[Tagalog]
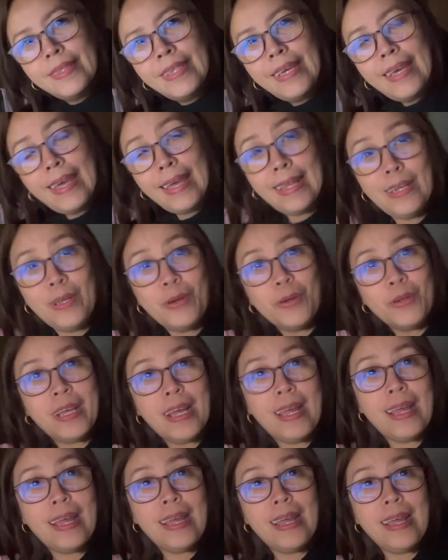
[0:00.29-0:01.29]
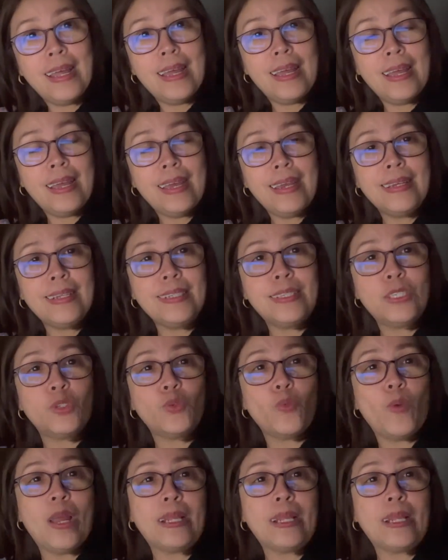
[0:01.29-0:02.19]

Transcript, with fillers: Hello guys!